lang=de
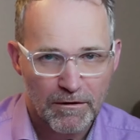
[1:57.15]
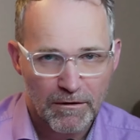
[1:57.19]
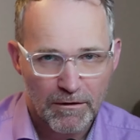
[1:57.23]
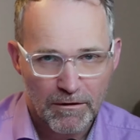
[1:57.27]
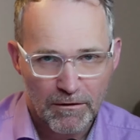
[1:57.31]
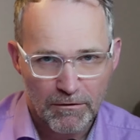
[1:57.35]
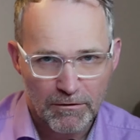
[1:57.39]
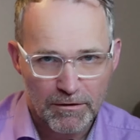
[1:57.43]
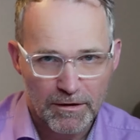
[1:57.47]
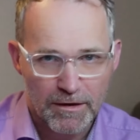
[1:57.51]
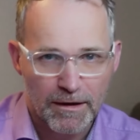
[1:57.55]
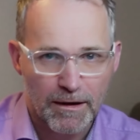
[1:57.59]

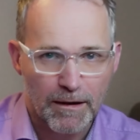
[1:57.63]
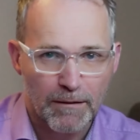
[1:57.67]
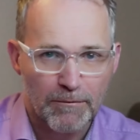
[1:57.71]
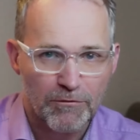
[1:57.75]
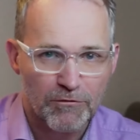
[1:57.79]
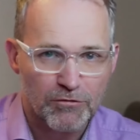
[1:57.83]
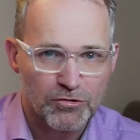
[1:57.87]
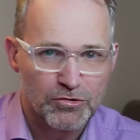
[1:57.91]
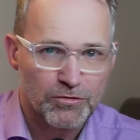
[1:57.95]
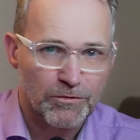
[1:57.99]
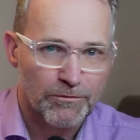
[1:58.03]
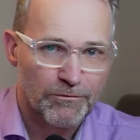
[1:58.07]
Und hier haben sie
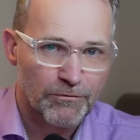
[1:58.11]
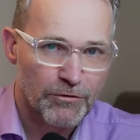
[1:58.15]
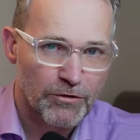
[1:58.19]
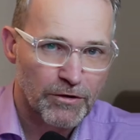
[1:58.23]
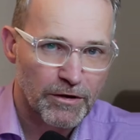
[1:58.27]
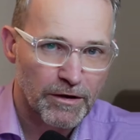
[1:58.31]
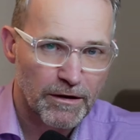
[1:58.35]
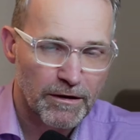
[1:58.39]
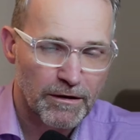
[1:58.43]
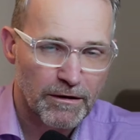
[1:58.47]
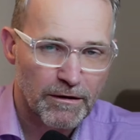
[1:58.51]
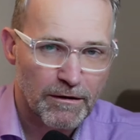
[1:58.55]
schon
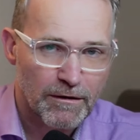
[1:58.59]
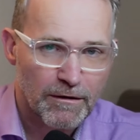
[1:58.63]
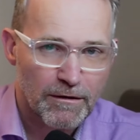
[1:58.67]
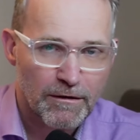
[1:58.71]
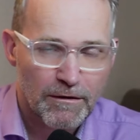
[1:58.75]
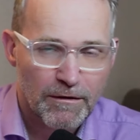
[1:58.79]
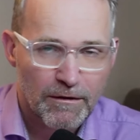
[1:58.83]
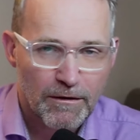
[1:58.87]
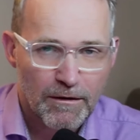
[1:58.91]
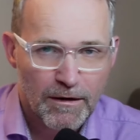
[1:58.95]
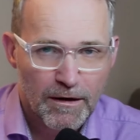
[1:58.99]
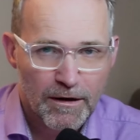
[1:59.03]
wirklich
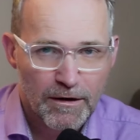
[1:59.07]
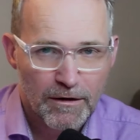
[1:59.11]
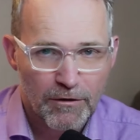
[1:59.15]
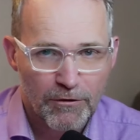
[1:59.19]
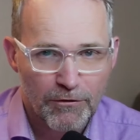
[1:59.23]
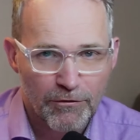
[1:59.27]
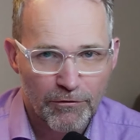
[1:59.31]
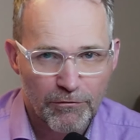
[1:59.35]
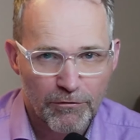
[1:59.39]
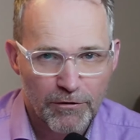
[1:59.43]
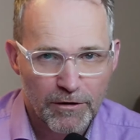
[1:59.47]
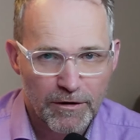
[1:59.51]

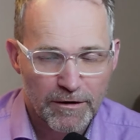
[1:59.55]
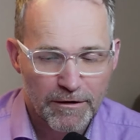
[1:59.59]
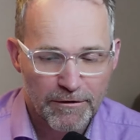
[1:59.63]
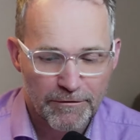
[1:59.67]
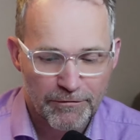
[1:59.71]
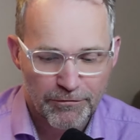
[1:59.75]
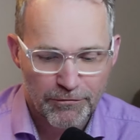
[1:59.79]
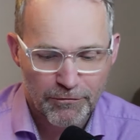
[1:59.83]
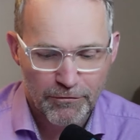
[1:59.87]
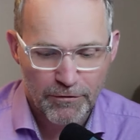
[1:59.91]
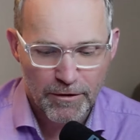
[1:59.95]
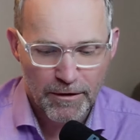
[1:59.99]
Klausuren
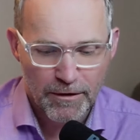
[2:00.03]
dafür,